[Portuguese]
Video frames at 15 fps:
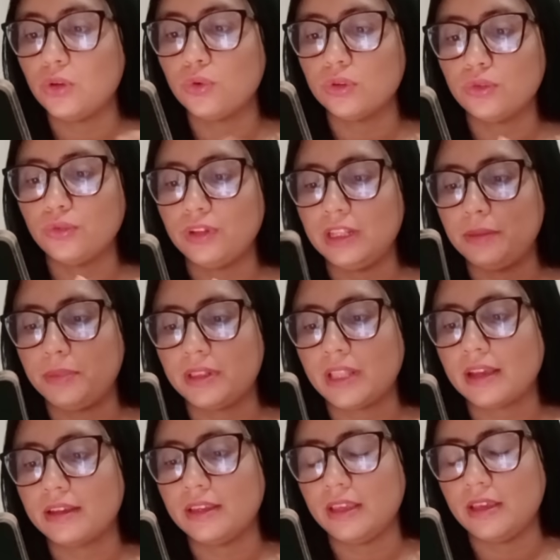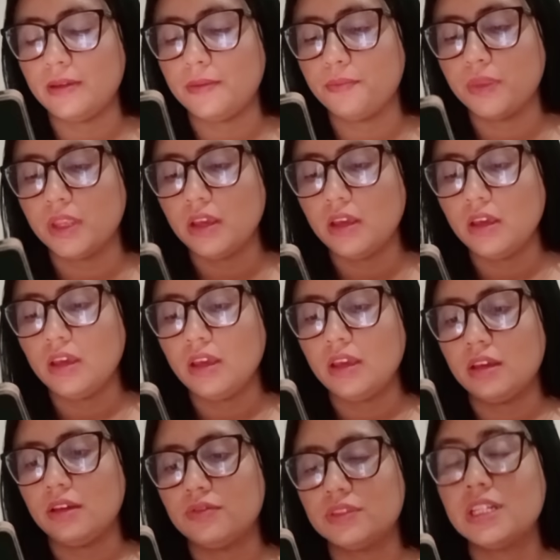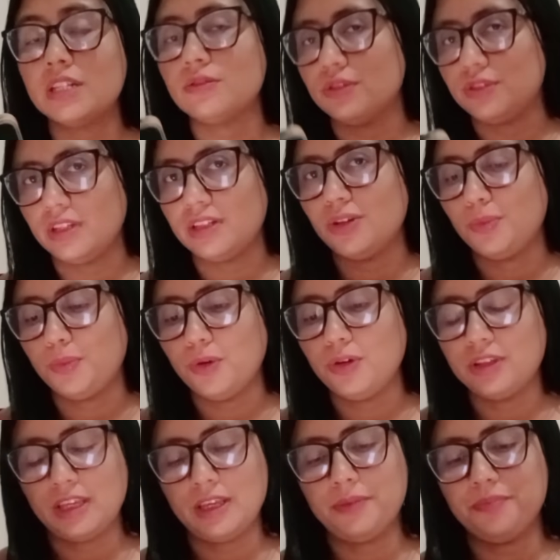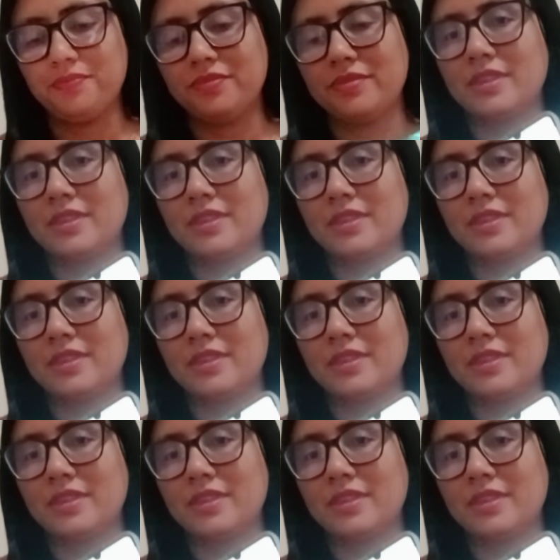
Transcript: enquanto o Felipe tá aqui, vocês vão entender o porquê.